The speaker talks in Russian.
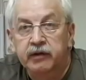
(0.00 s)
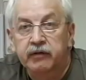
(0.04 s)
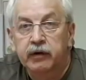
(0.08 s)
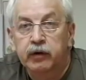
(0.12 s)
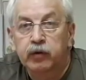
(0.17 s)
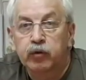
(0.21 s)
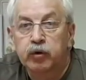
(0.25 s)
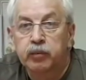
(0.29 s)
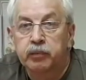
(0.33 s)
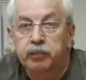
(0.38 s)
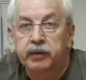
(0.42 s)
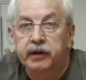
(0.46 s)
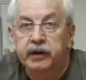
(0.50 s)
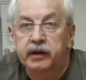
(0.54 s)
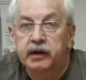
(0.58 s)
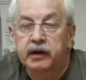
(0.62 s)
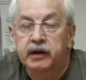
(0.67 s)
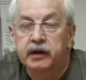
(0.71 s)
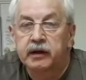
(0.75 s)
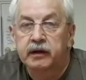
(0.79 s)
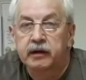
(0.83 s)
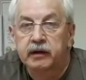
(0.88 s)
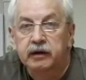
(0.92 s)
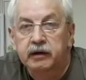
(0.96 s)
в огонь
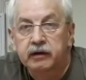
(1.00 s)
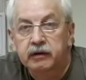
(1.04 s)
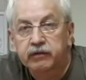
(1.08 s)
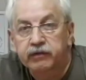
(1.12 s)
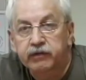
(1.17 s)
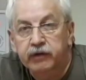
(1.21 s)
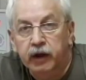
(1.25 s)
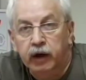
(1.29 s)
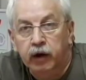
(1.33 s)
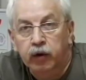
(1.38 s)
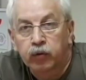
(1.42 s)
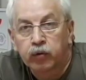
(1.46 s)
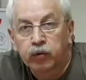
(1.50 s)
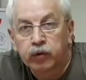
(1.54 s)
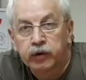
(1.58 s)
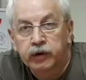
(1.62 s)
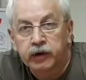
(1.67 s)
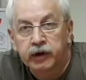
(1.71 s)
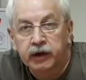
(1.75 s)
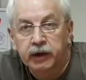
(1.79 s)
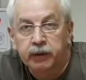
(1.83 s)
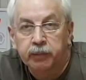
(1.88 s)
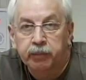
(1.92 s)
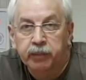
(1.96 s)
подлил второй
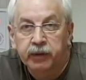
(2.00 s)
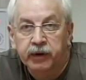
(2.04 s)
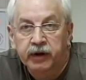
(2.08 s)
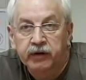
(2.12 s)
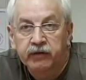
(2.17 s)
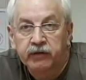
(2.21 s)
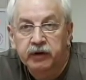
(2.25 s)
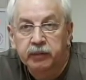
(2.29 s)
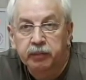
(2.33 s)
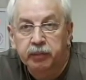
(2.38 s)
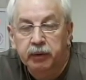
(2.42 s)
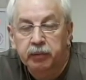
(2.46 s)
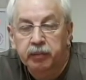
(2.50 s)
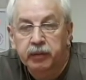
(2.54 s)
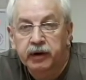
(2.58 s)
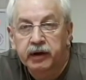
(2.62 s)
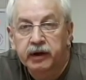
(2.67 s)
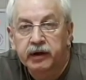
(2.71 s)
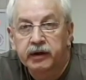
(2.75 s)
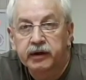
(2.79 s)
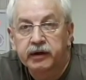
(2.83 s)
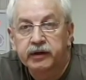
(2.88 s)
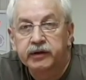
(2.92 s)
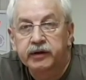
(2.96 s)
или первый
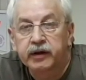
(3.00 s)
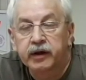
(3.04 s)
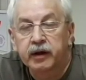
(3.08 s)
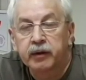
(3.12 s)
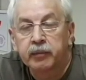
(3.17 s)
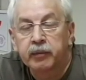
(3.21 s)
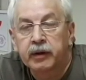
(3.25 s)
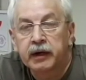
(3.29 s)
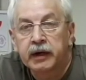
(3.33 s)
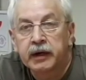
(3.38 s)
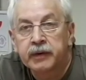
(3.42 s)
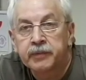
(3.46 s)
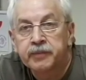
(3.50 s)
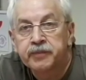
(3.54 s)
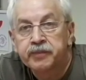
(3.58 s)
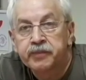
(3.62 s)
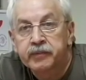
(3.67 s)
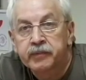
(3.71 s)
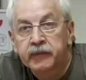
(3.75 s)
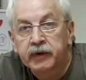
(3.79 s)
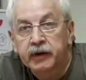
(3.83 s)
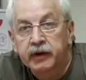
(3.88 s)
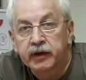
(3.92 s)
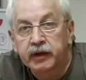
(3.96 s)
пропагандист Кремля
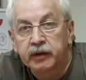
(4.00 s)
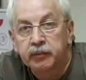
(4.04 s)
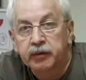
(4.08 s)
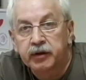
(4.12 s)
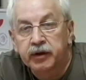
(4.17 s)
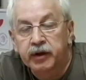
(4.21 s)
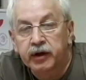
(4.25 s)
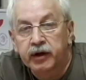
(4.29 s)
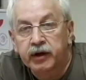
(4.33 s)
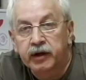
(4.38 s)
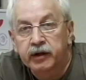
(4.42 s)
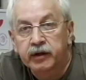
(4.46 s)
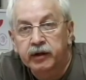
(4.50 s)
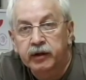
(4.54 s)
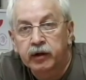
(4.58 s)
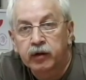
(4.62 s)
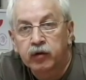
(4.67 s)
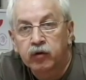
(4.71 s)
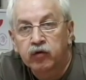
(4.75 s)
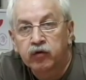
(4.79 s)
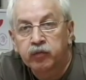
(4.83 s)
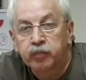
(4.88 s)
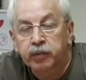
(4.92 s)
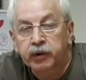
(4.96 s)
Дмитрий
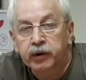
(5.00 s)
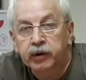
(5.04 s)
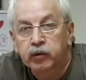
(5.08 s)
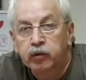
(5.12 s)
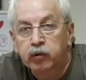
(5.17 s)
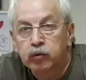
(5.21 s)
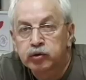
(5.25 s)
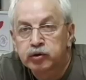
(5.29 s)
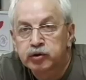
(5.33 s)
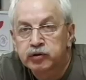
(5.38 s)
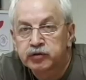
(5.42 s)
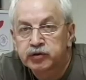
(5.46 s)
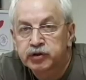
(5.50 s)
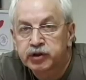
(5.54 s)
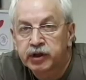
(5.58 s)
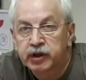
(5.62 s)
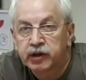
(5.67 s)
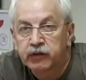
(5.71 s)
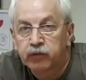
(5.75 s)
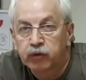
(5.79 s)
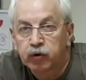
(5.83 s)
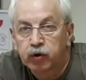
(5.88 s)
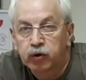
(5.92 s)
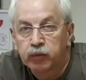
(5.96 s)
Киселев, продолживший
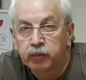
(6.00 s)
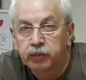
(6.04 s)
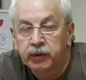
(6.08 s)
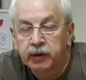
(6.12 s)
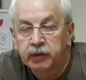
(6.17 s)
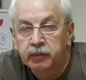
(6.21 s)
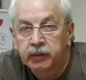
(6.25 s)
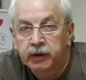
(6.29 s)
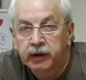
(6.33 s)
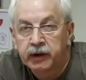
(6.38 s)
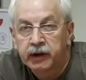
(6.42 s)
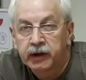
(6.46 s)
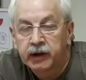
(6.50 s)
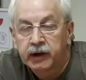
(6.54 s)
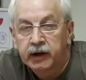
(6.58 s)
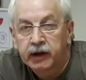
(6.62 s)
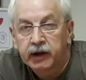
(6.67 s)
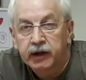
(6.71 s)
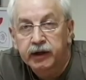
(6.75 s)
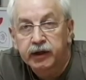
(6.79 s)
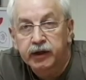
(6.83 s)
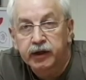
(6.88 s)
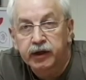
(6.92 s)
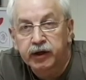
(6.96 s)
свой любимый
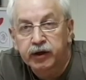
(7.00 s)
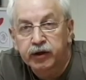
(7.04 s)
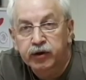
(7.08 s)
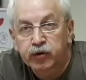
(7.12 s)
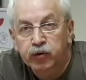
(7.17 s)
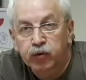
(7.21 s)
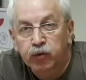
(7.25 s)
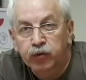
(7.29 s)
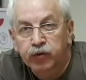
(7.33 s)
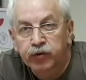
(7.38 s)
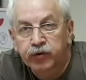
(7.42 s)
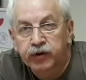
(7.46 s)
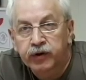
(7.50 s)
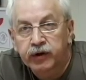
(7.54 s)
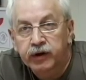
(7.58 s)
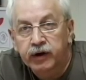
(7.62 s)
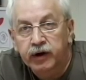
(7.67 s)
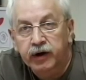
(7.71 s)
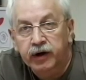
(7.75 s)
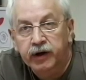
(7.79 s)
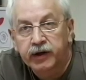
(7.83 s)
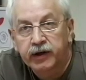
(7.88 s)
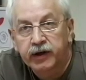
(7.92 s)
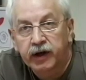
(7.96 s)
дискурс
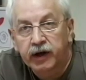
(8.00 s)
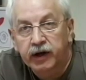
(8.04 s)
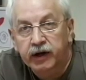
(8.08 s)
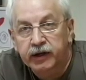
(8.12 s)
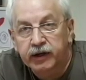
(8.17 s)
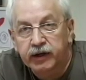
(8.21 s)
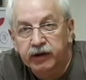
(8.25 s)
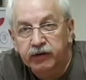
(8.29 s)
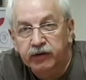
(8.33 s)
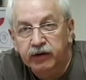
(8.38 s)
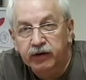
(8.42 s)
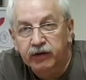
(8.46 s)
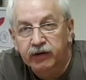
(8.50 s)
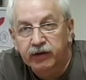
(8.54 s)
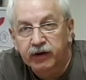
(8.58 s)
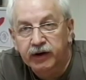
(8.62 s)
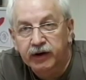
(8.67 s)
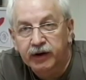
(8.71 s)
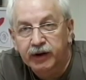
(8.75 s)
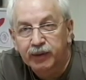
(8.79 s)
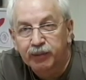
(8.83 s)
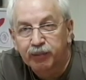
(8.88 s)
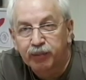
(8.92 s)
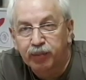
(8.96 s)
радиоактивного
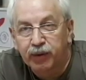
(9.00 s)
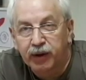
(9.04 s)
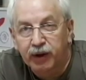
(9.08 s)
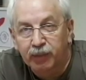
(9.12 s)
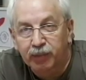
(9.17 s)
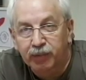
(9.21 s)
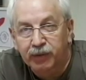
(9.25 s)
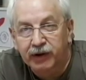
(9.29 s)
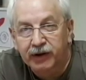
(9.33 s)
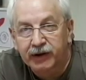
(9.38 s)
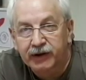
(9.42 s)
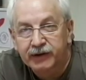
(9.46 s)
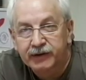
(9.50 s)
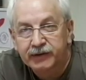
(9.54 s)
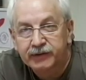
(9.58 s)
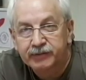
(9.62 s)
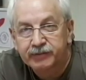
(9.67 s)
пепла –